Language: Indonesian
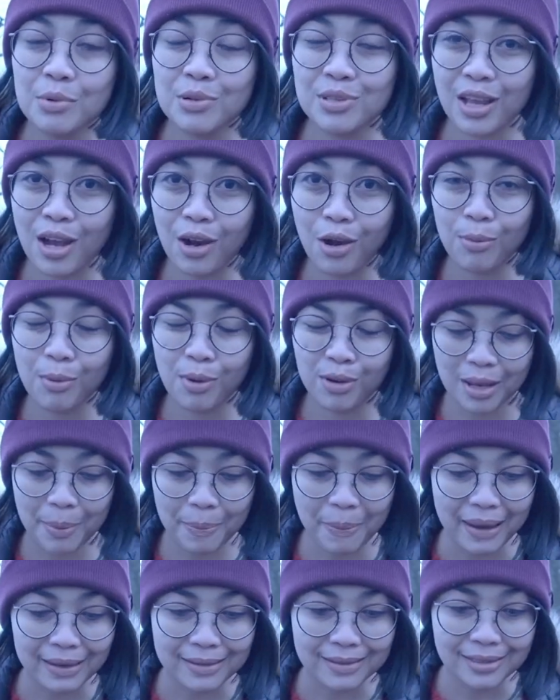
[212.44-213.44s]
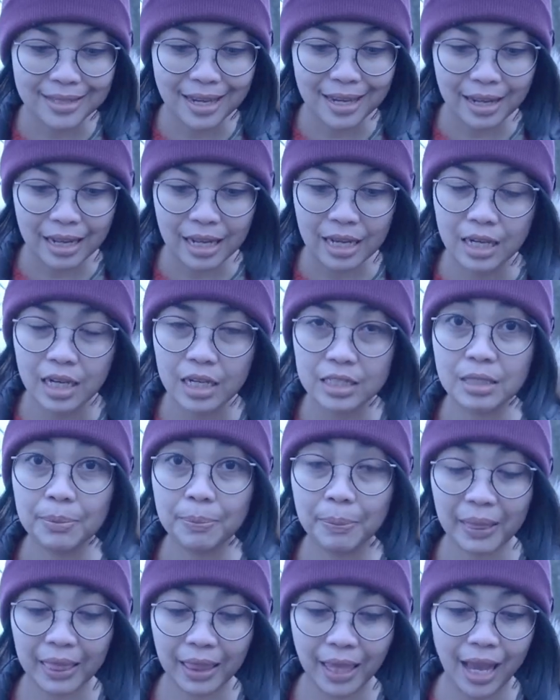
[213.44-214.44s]
berusaha ngomongnya panjang uh,
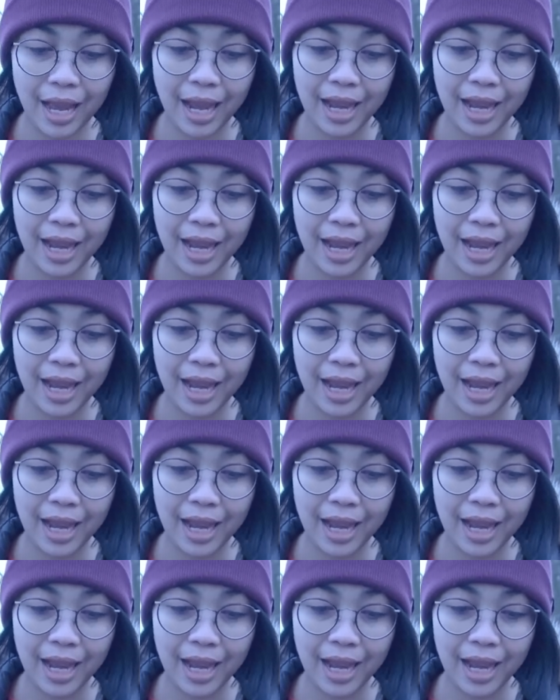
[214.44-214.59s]
cepet ya